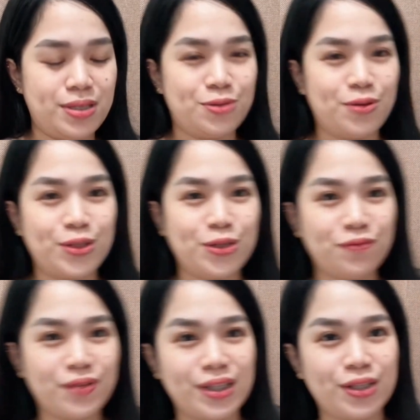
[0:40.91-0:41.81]
So, ito yung
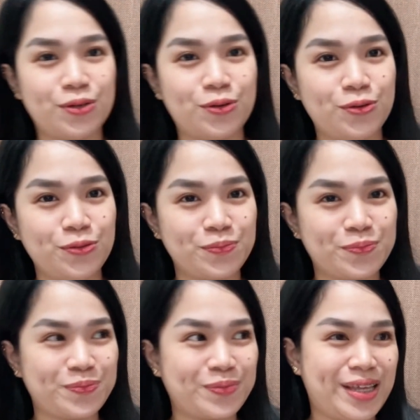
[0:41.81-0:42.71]
video
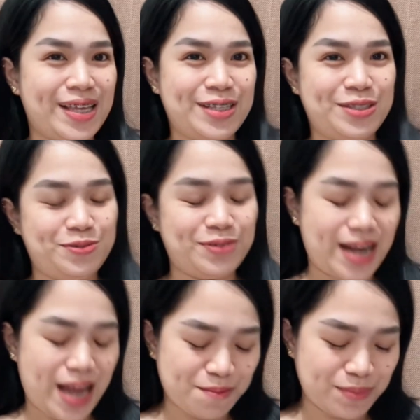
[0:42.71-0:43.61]
nung
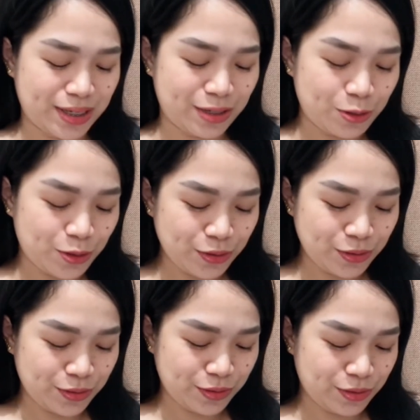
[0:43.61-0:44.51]
nalaman ko.
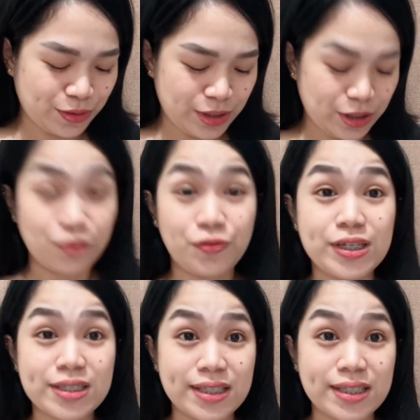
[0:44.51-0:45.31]
Tumaga naman kayo. So, first,